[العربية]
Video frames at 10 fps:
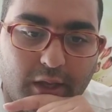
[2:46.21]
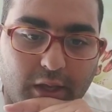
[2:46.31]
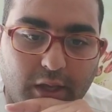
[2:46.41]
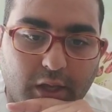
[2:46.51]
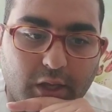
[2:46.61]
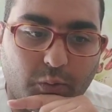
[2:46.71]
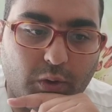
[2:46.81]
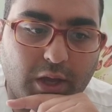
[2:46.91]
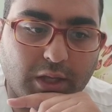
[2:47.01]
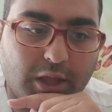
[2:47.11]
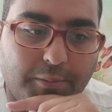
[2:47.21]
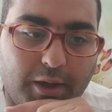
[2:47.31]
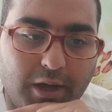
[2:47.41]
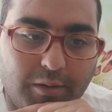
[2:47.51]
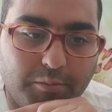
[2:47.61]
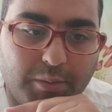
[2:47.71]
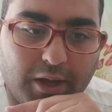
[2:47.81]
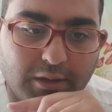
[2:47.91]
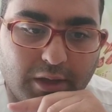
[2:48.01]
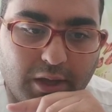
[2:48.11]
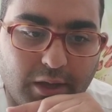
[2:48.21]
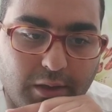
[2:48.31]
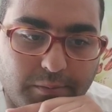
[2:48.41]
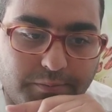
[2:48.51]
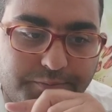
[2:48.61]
آه، وطبعا بعدها